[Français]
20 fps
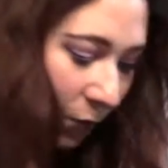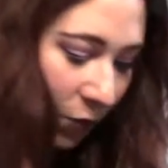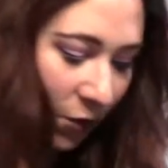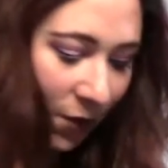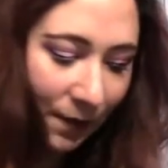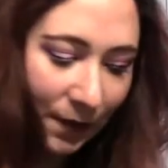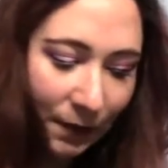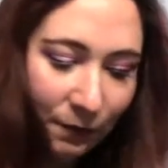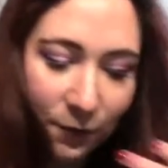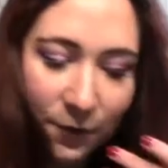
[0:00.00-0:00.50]

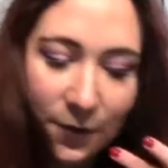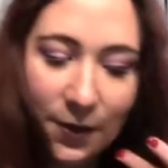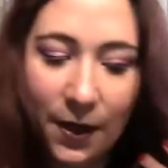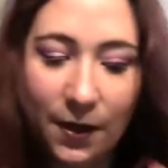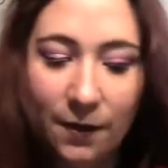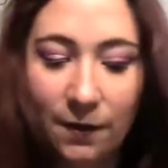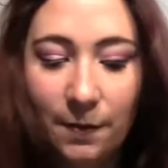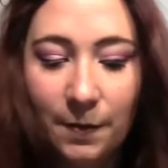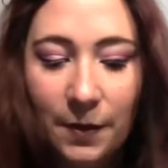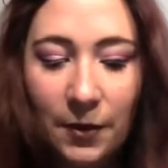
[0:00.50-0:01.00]
j'avais vu ce qu'elle
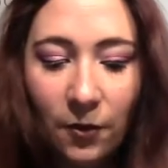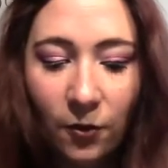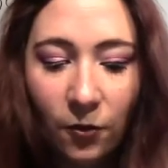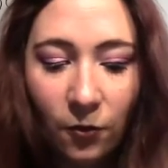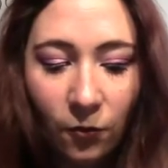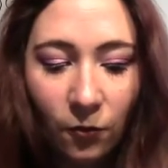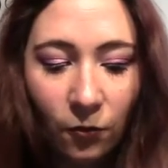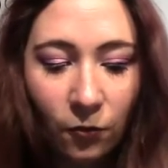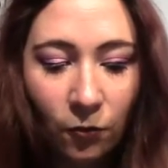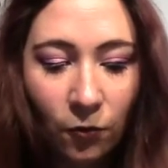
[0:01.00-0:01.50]
avait mis dans le
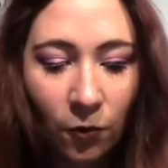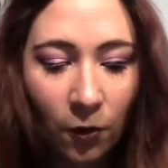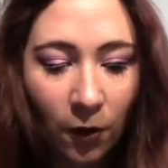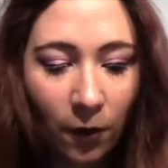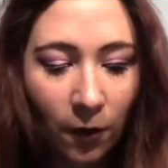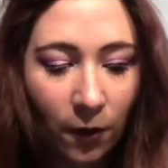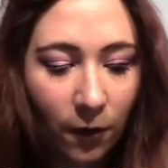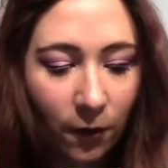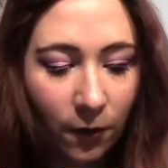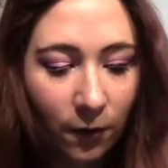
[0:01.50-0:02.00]
concours,
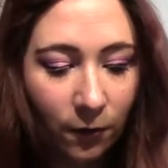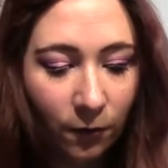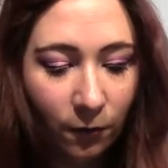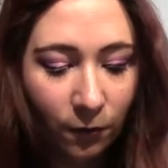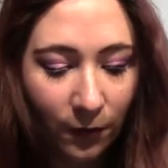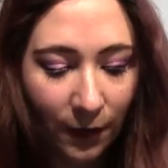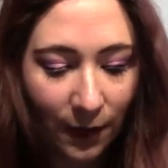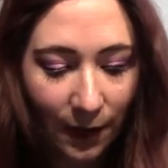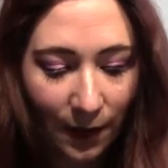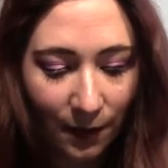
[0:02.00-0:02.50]
euh,
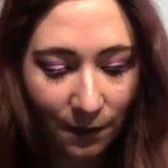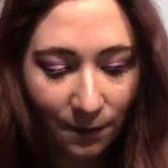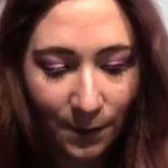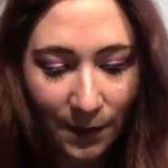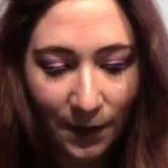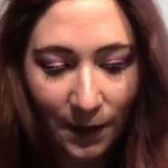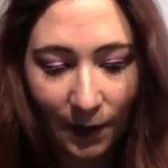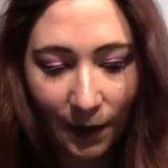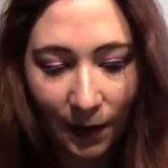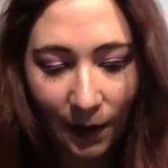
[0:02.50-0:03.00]
donc elle a
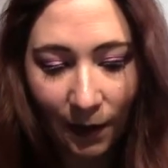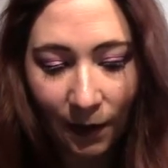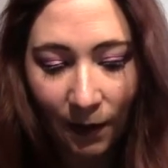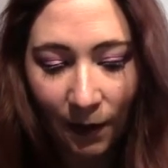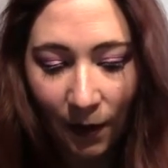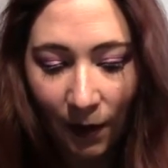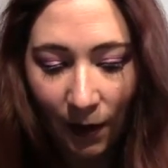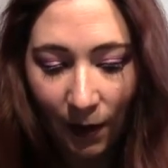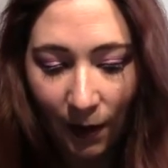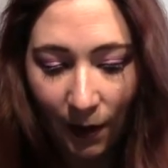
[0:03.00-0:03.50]
mis
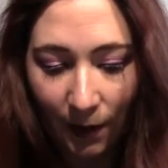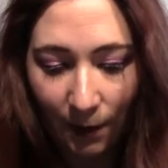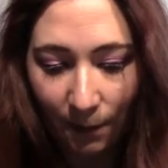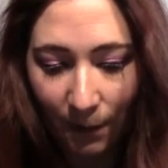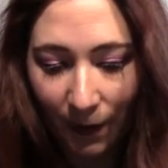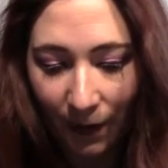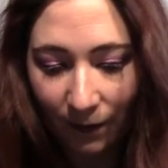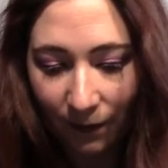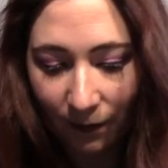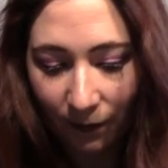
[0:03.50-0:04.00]
un,
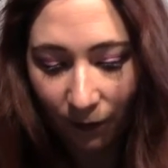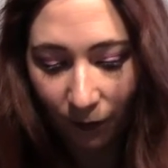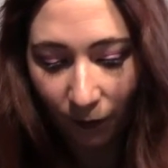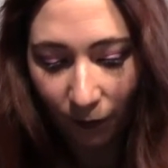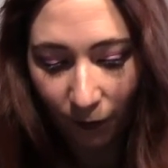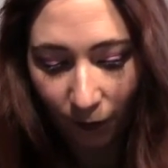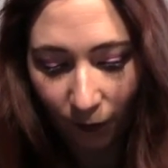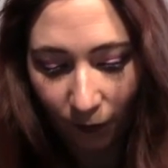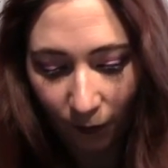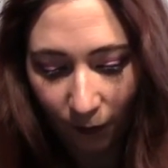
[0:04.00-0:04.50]
masque
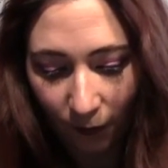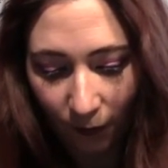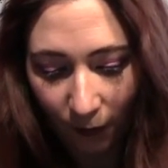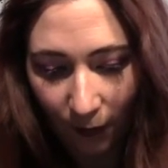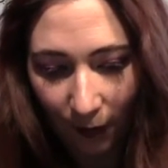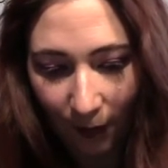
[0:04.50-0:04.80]
euh,